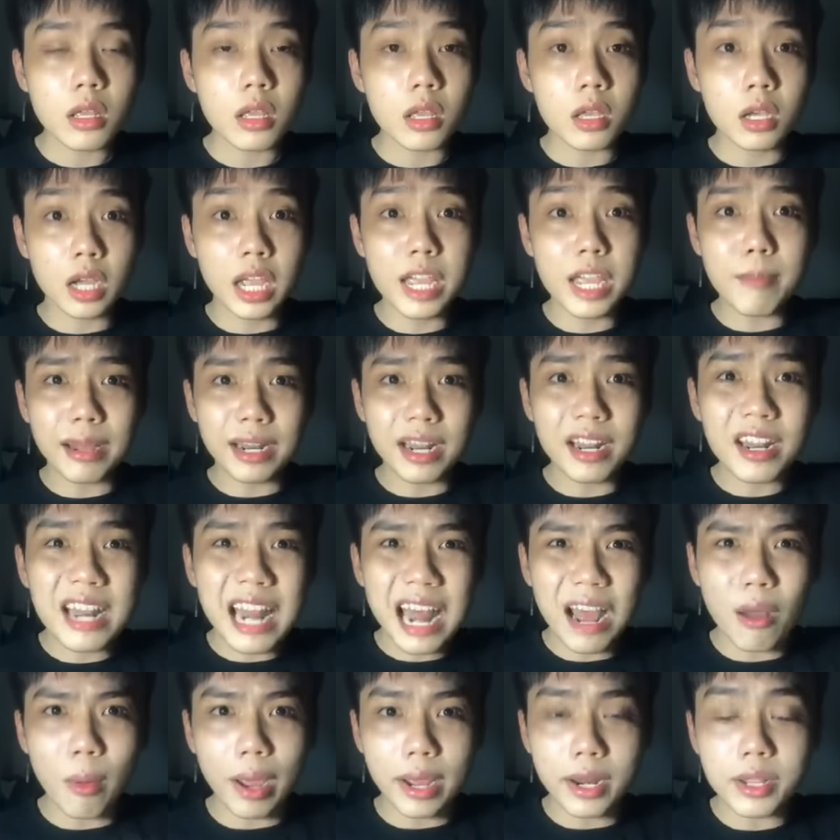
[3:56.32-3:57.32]
khi mà nó đi
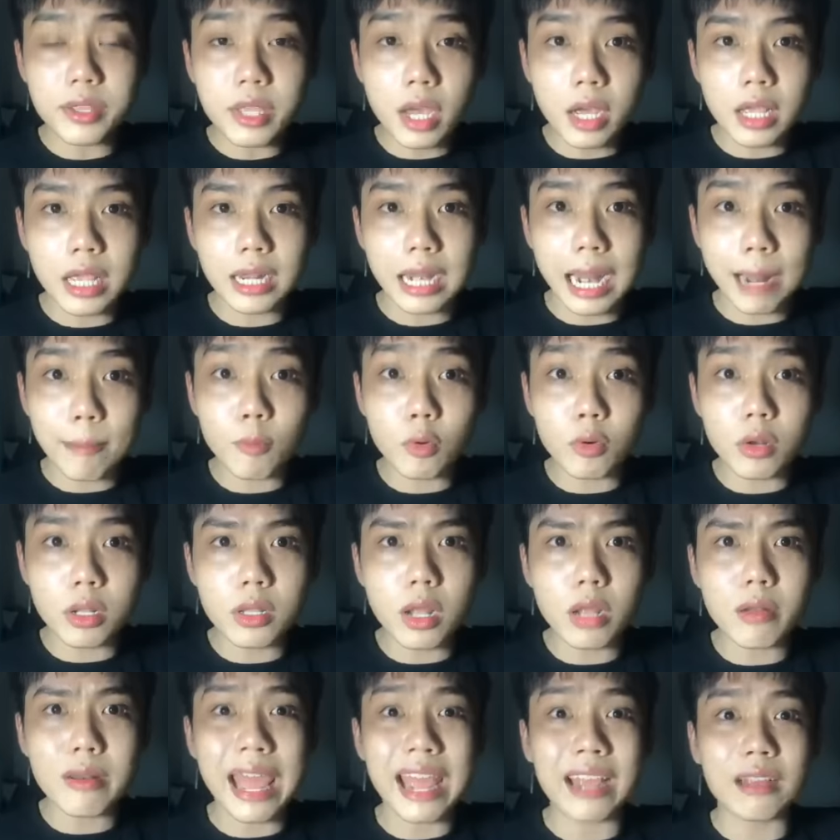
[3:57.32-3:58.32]
ra ngoài nó chơi với đám con nít
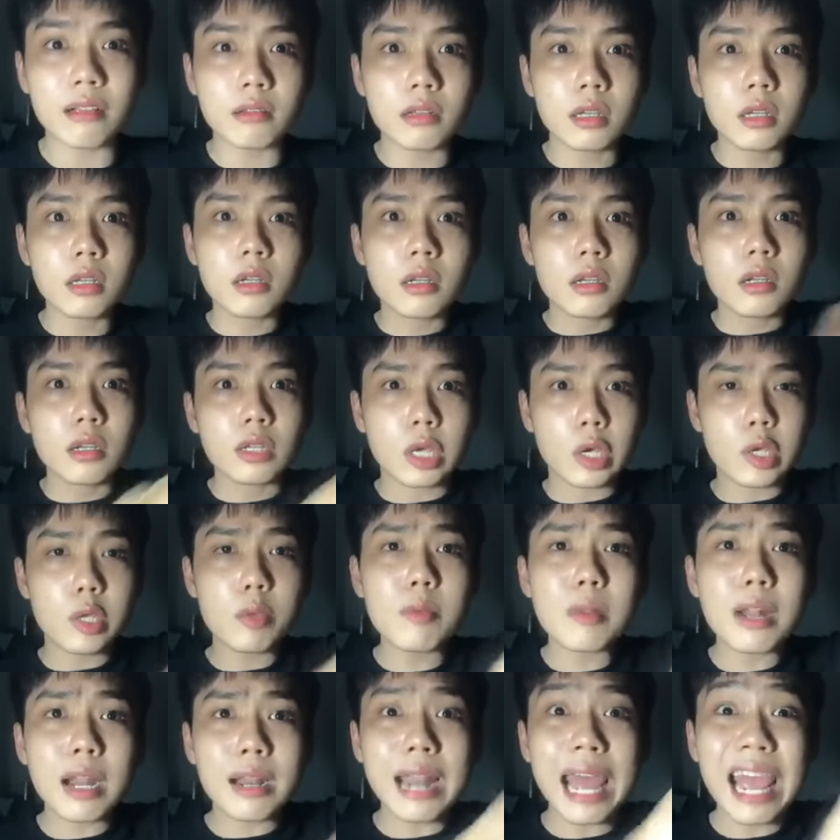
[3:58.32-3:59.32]
nó đang kiểu
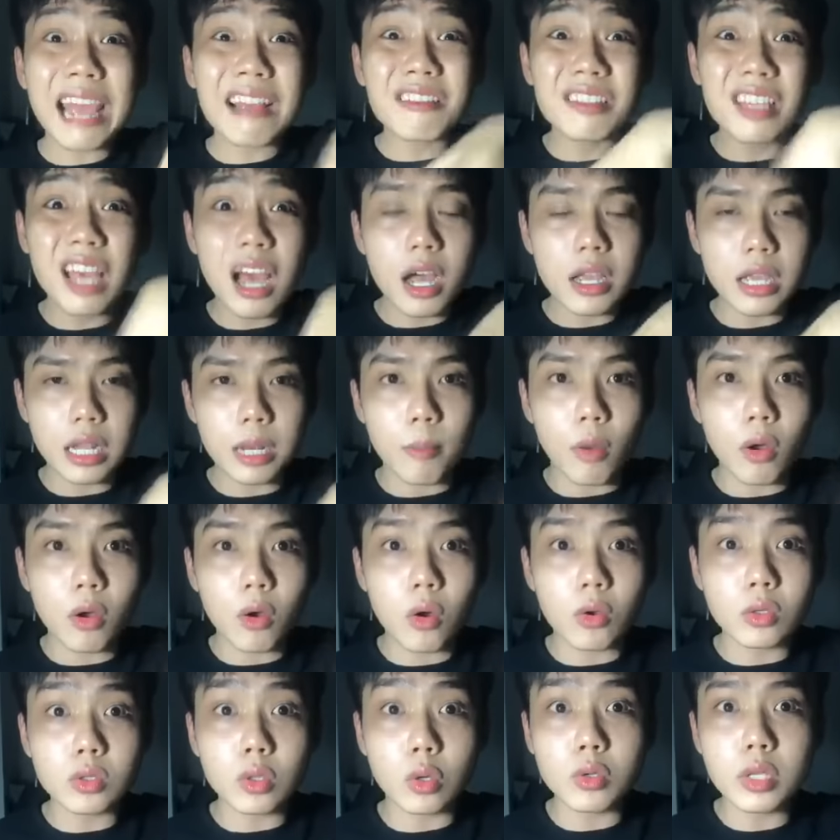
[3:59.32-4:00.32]
như là đang chơi là mọi
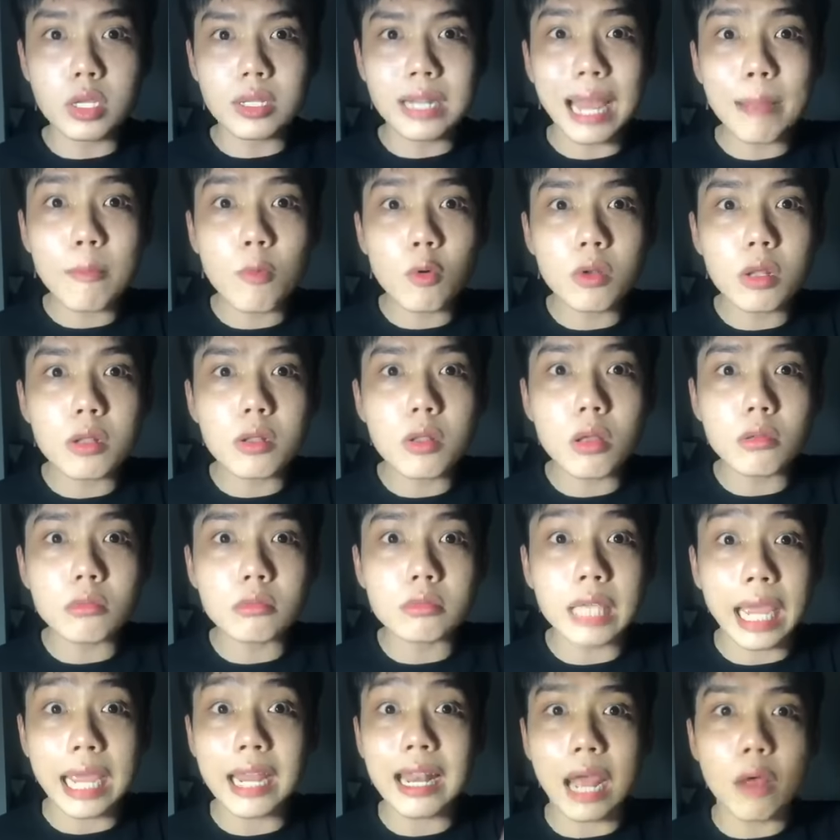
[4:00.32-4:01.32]
người tự nhiên đám con nít đó
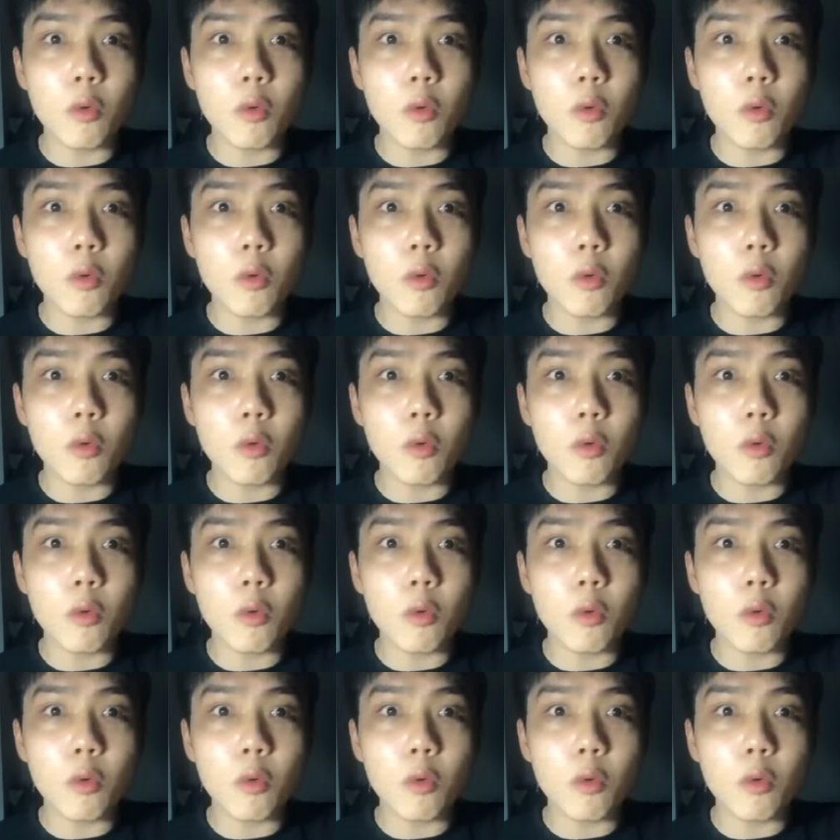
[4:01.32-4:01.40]
chạy lại